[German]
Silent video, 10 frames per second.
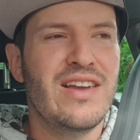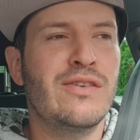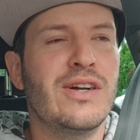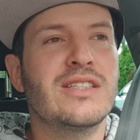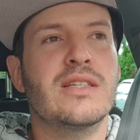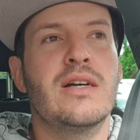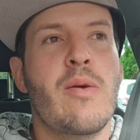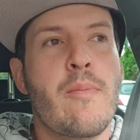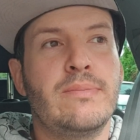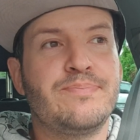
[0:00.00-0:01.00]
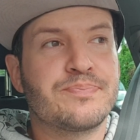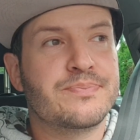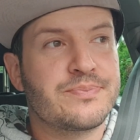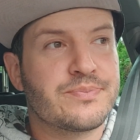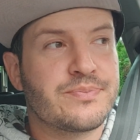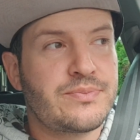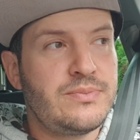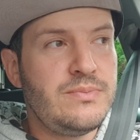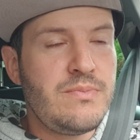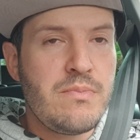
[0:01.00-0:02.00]
Jedenfalls, ähm,
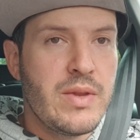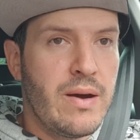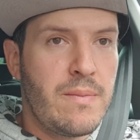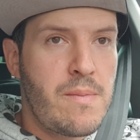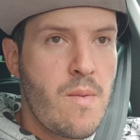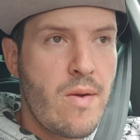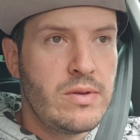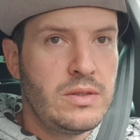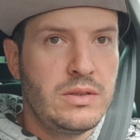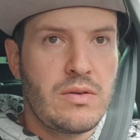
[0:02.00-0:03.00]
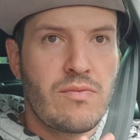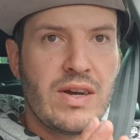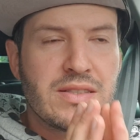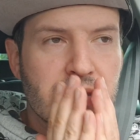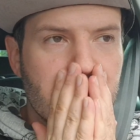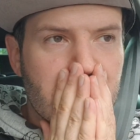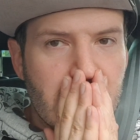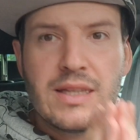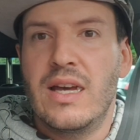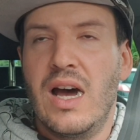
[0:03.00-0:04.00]
ja. Was
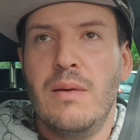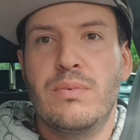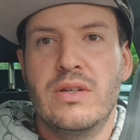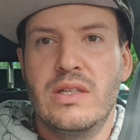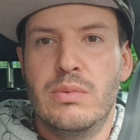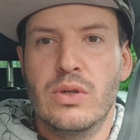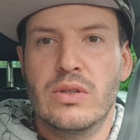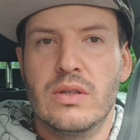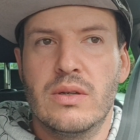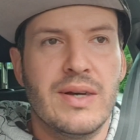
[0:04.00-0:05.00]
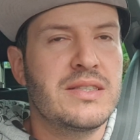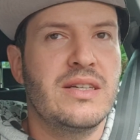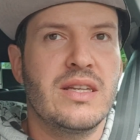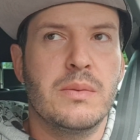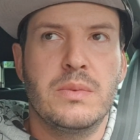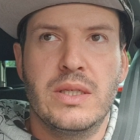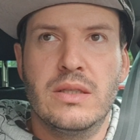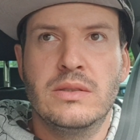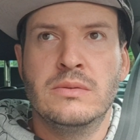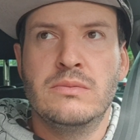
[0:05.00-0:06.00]
geht ab, liebe Leute? Was geht ab,
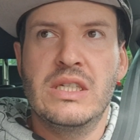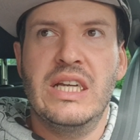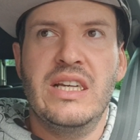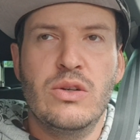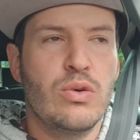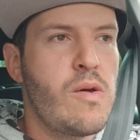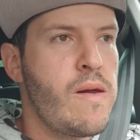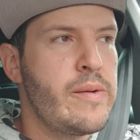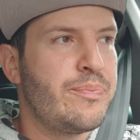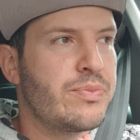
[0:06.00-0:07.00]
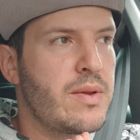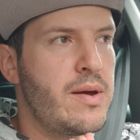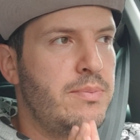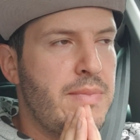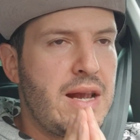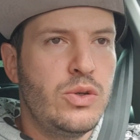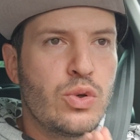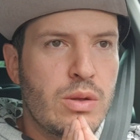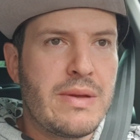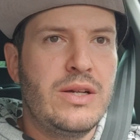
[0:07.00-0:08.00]
ja? Wir kriegen ja nur äh,
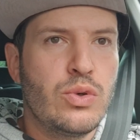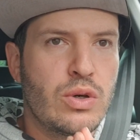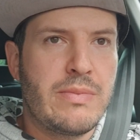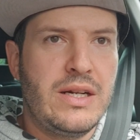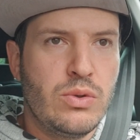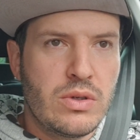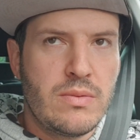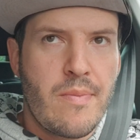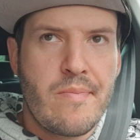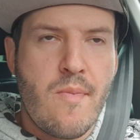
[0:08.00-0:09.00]
Meldungen, Meldungen, Meldungen.